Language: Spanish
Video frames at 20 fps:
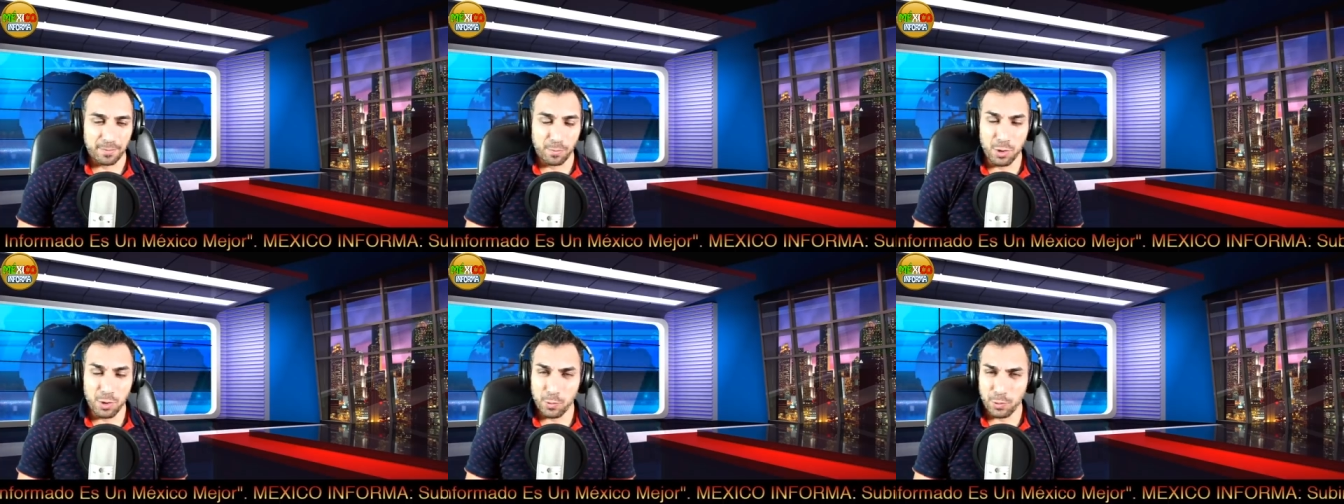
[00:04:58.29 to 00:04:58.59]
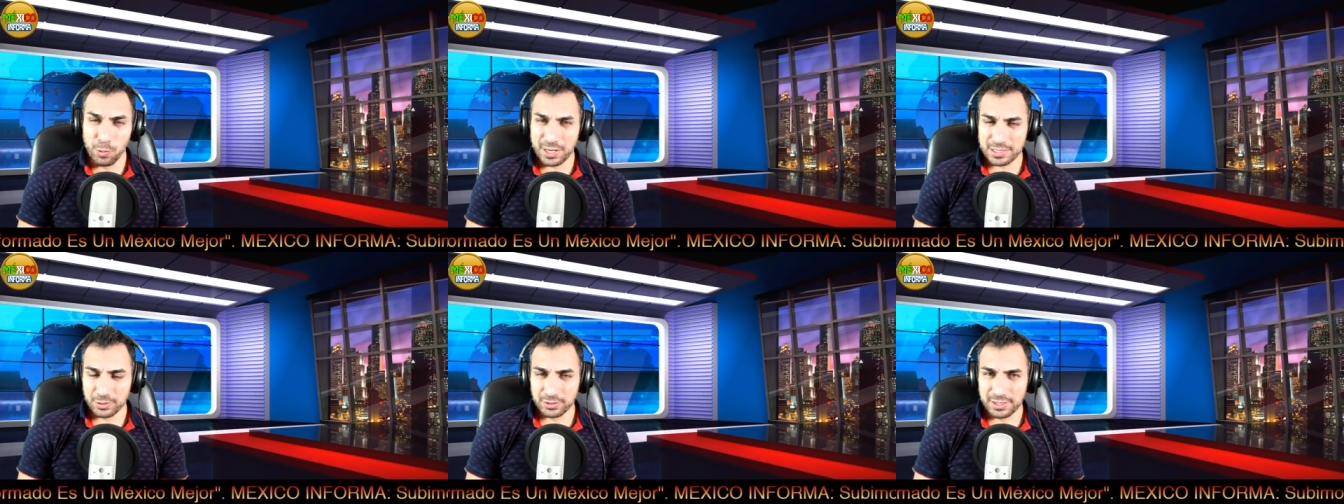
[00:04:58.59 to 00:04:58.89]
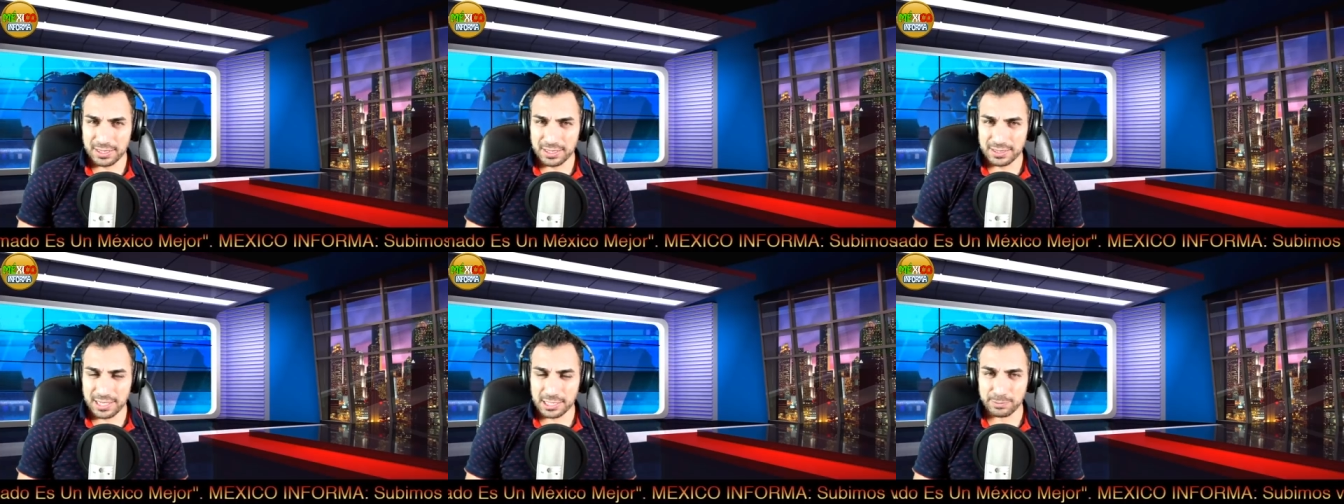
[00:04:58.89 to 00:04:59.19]
Muy buenas
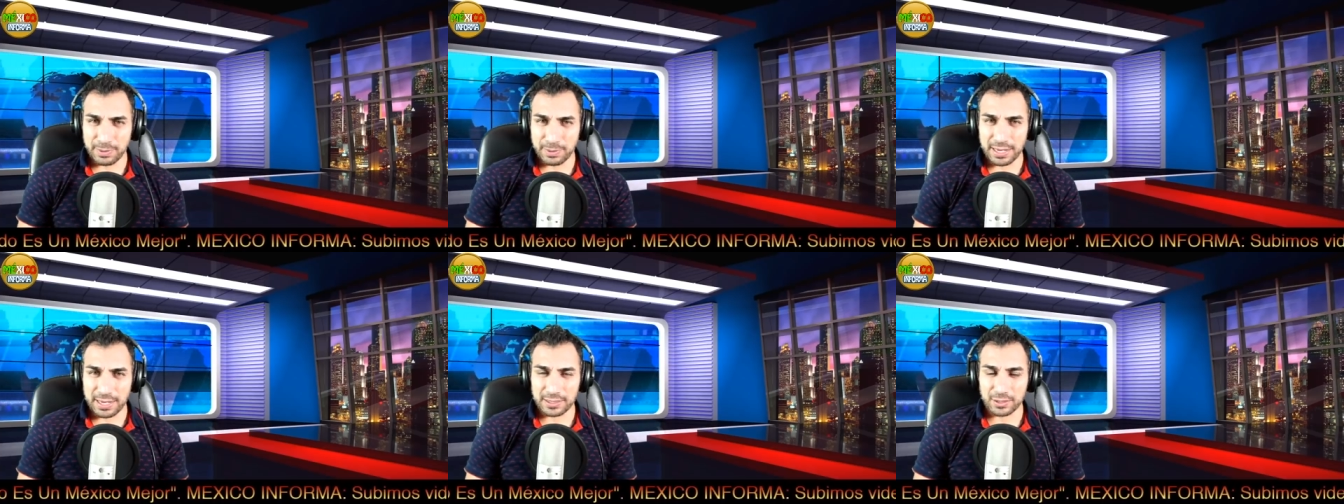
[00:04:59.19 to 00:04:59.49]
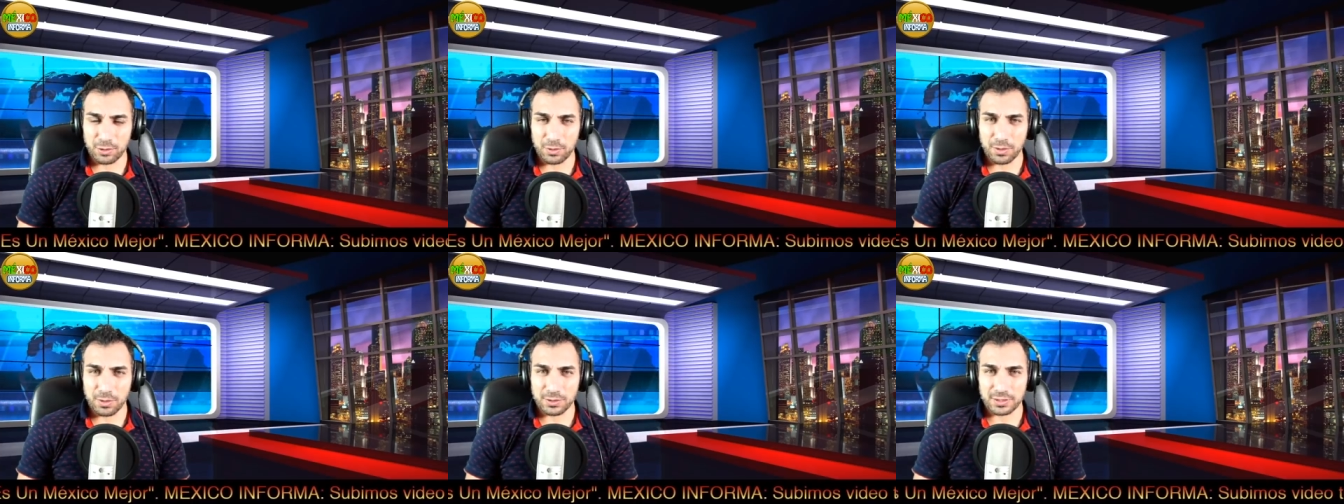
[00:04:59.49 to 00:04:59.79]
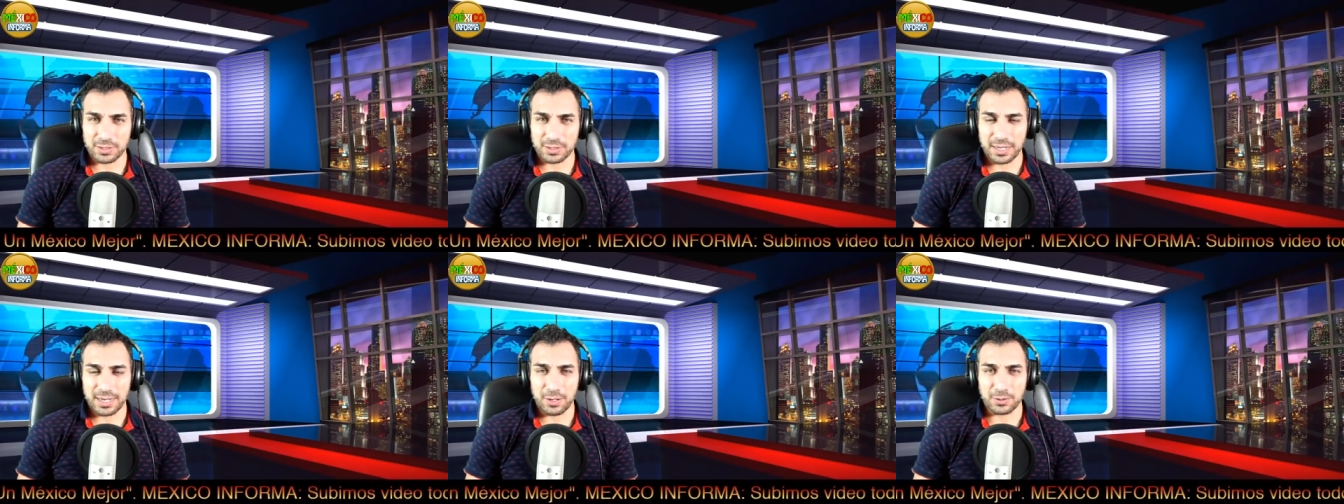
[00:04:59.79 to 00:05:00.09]
noticias para
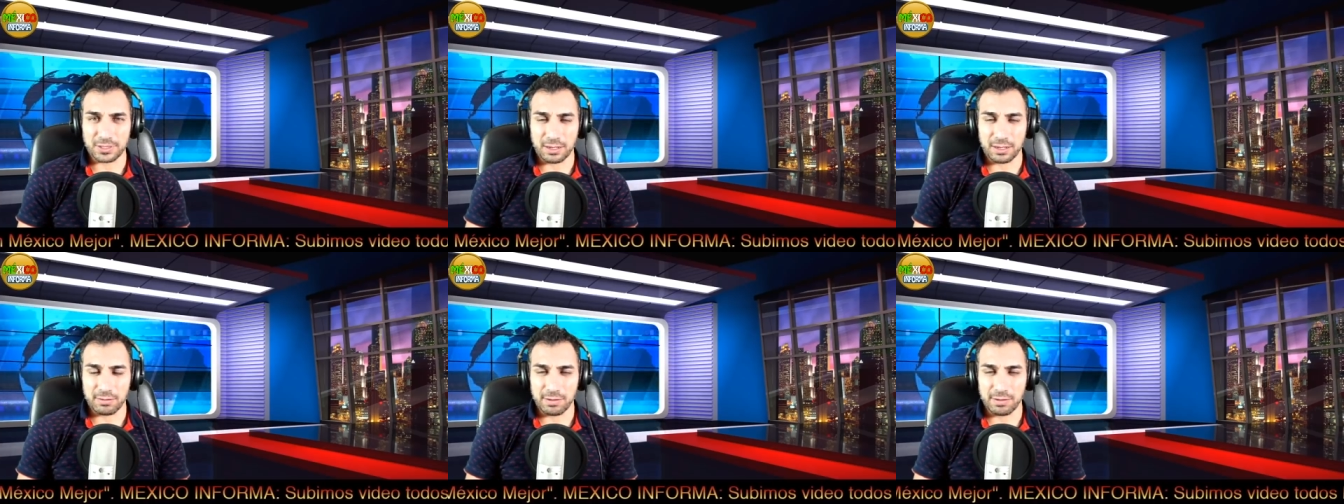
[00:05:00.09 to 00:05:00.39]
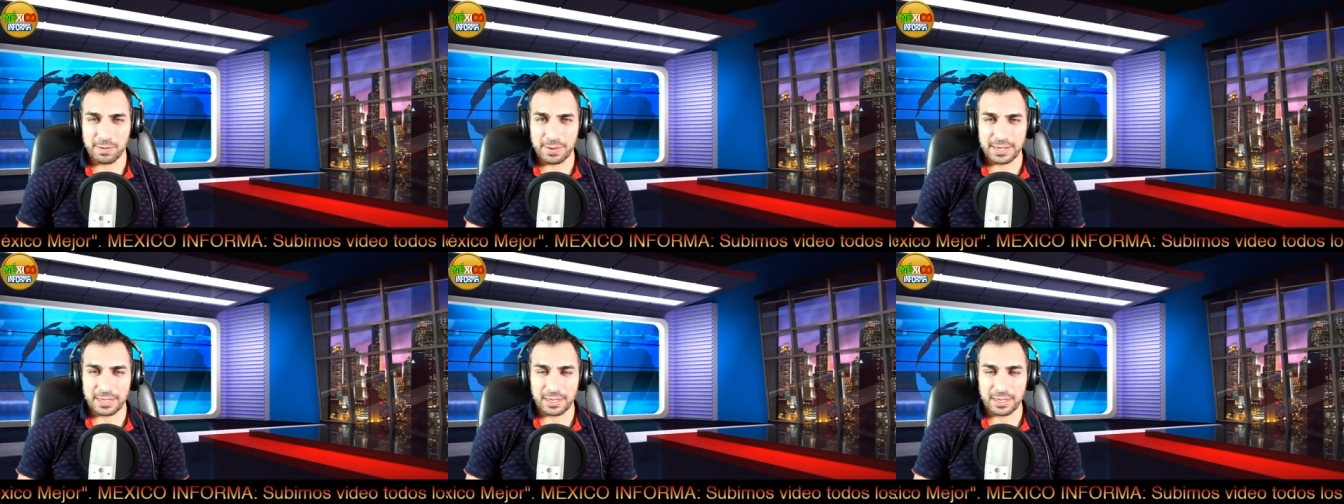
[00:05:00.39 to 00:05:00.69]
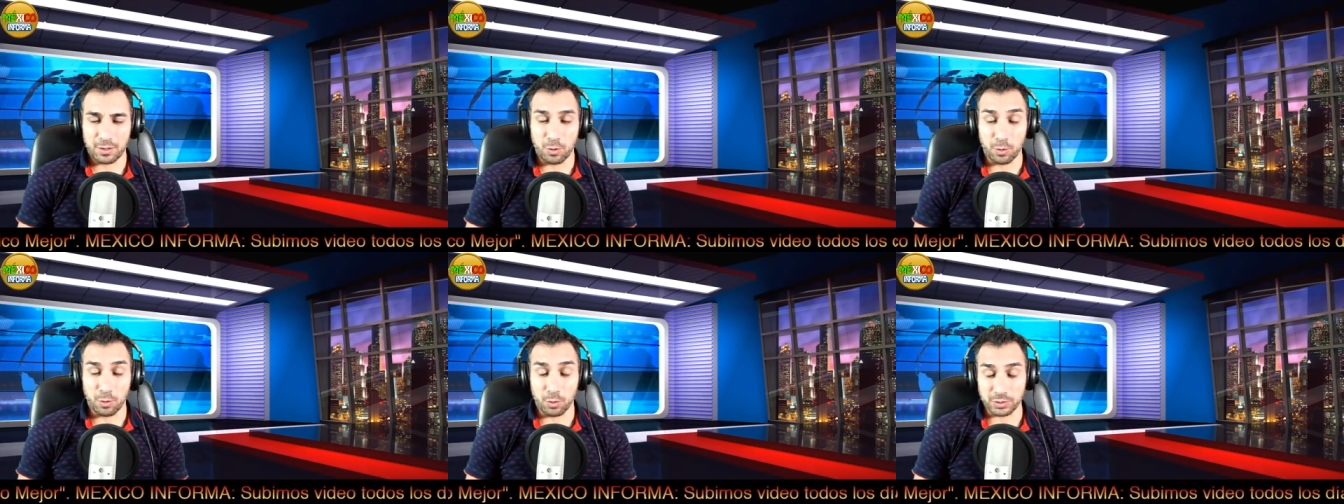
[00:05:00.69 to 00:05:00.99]
todos los que
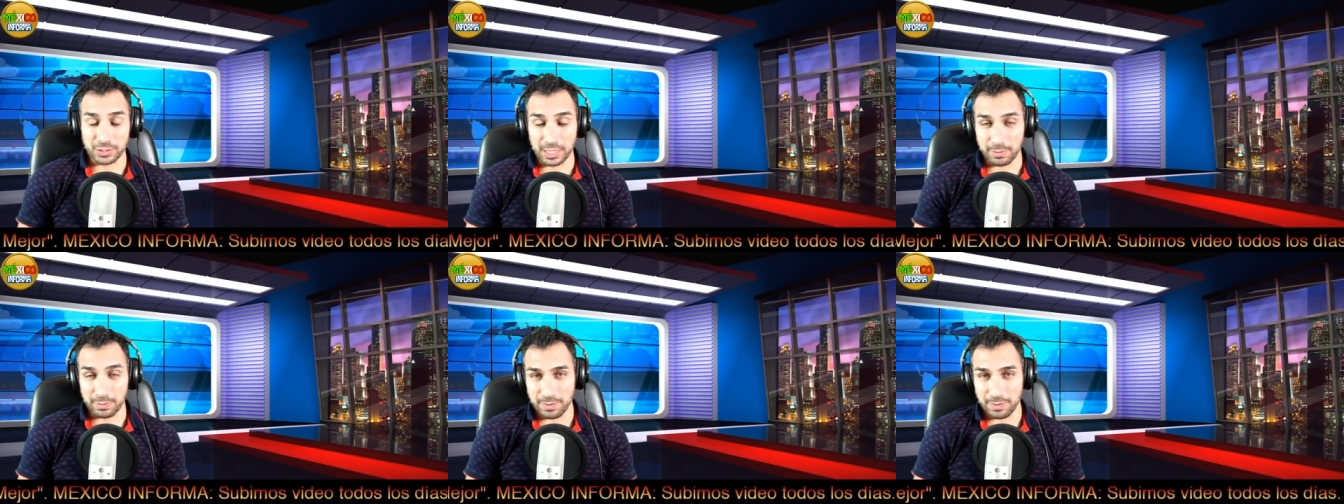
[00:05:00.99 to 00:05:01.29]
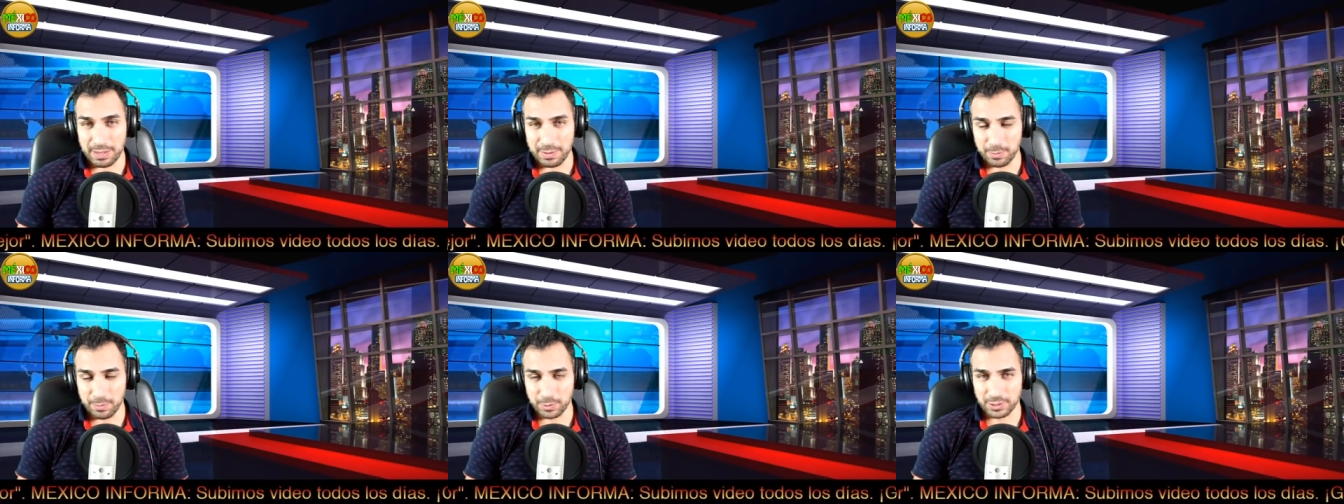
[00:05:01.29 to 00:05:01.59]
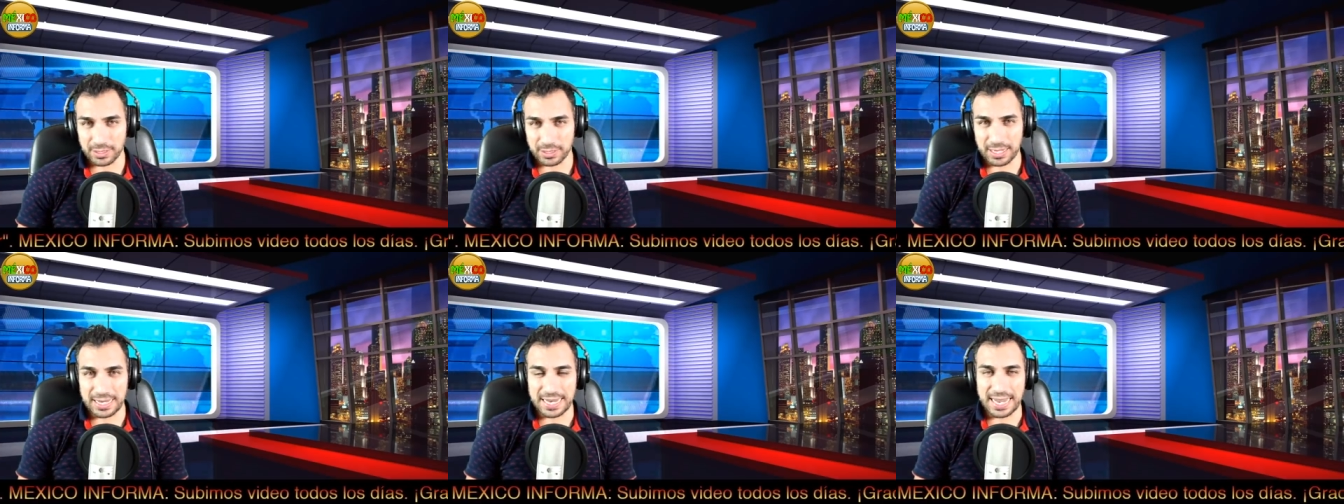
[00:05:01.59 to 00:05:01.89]
viven o los que
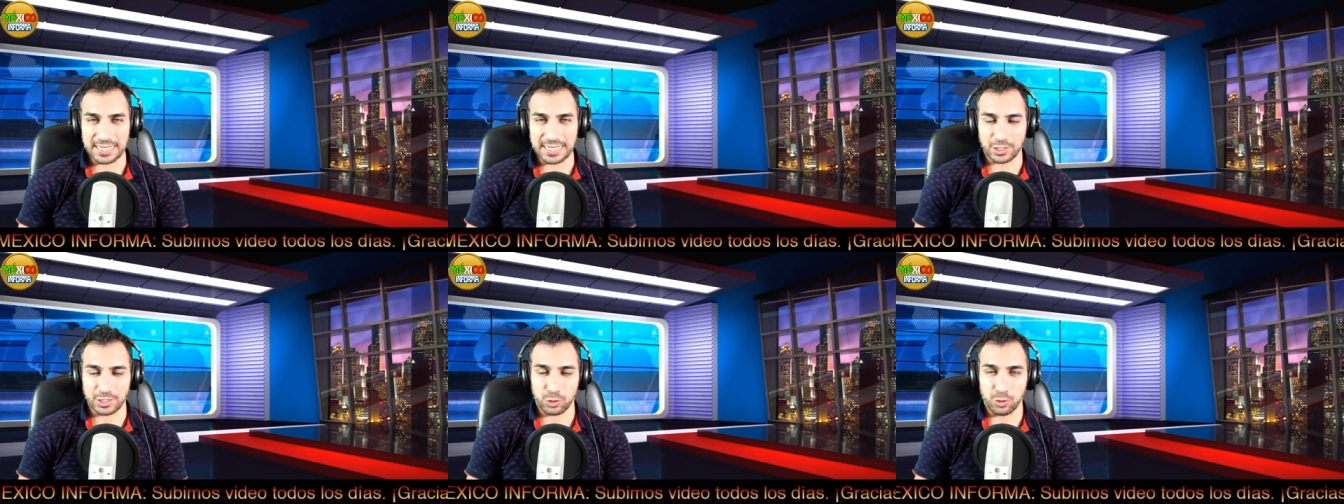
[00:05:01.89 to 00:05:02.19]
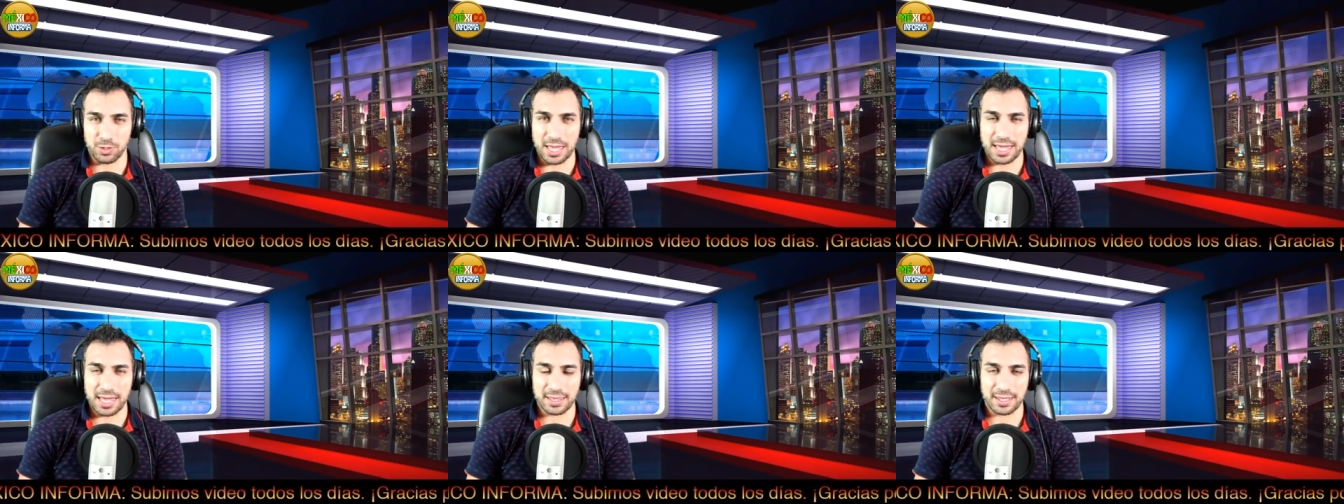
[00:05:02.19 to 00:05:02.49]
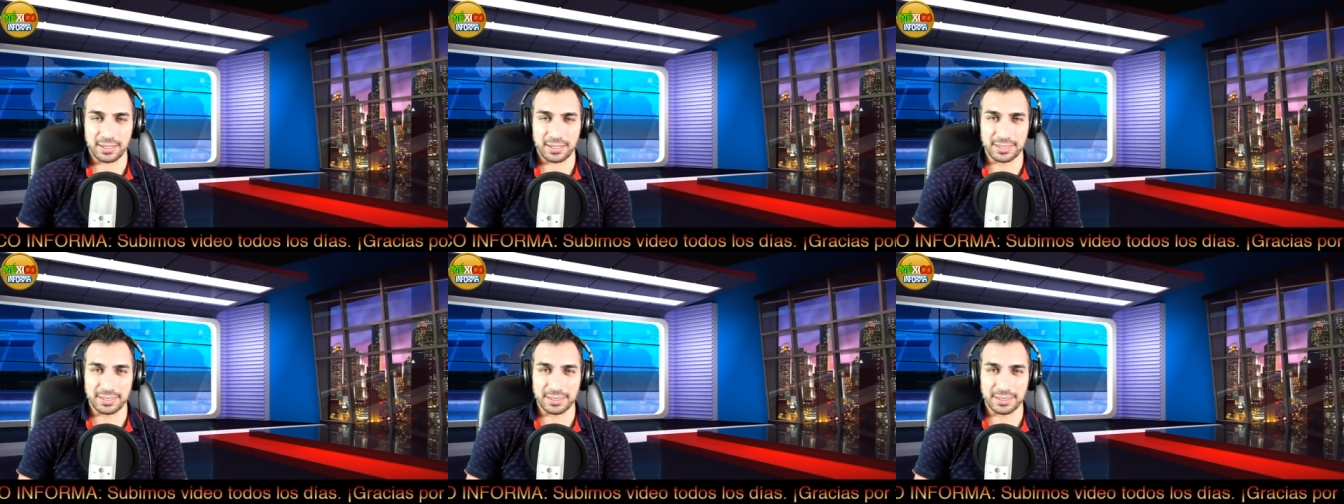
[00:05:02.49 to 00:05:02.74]
vivimos en la Ciudad